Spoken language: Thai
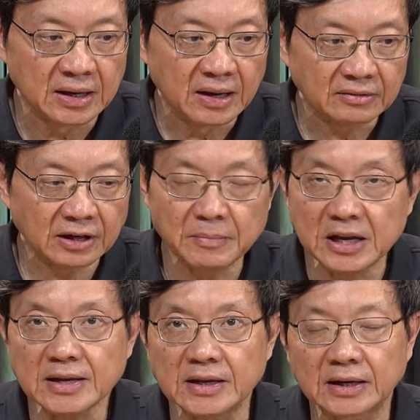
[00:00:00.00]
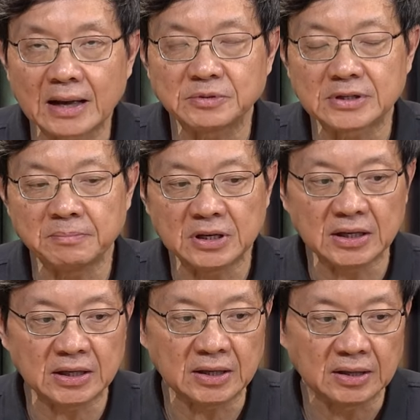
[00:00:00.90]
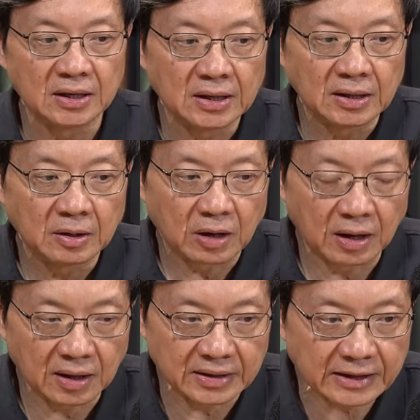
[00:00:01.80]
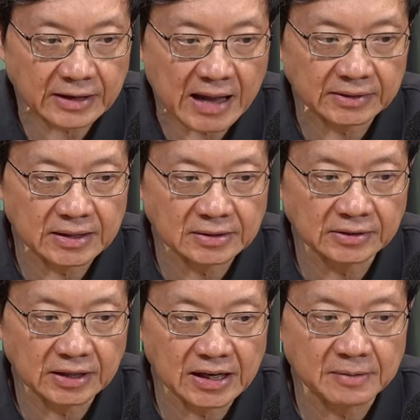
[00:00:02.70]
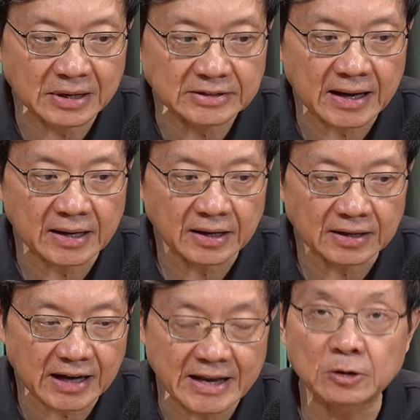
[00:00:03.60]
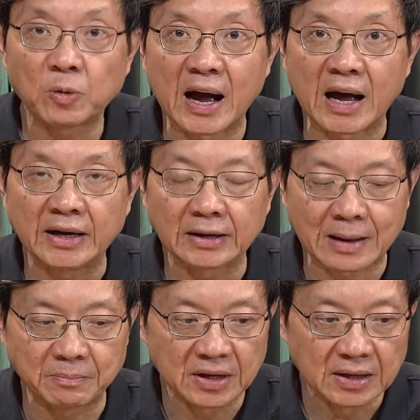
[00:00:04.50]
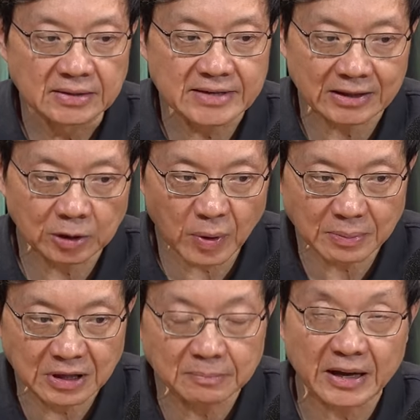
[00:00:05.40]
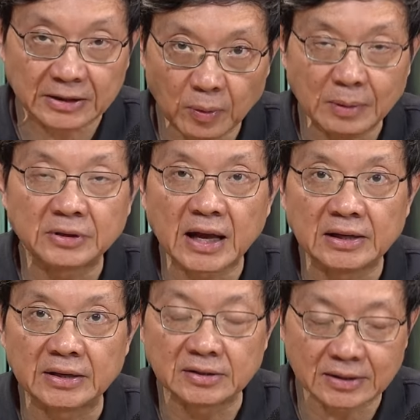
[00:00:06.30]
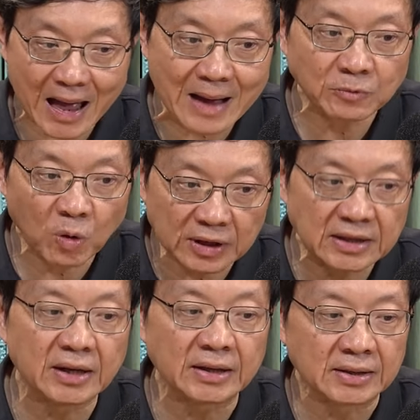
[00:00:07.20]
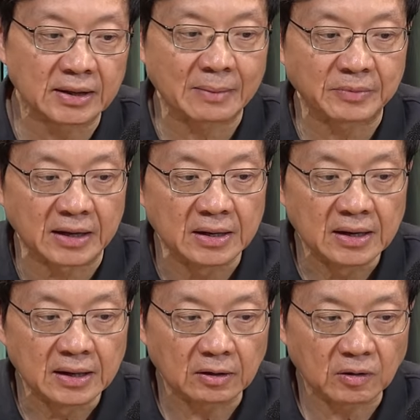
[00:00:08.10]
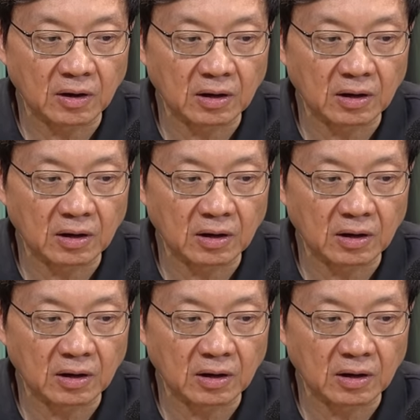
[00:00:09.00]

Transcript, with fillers: สึนามิเนี่ยนะครับจะมีระยะทางที่เคลื่อนที่มักจะไกลกว่านะครับจากทวีปหนึ่งไปทวีปหนึ่งได้เลย คือข้ามโลกได้เลยนะครับ แล้วก็